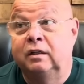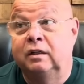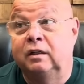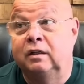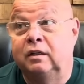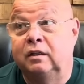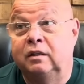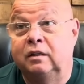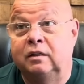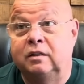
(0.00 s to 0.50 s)

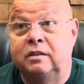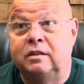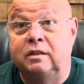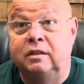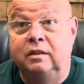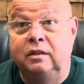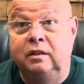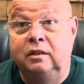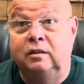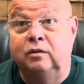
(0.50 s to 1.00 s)
э,
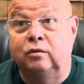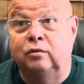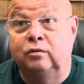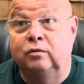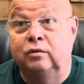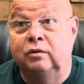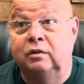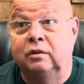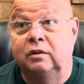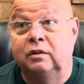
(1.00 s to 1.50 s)
«Зенит»,
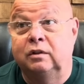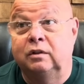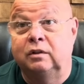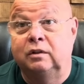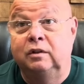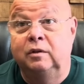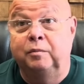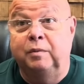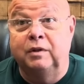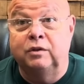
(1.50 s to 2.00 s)
он э,
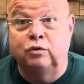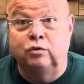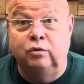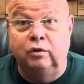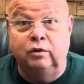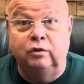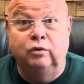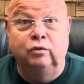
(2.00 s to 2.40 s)
не позор,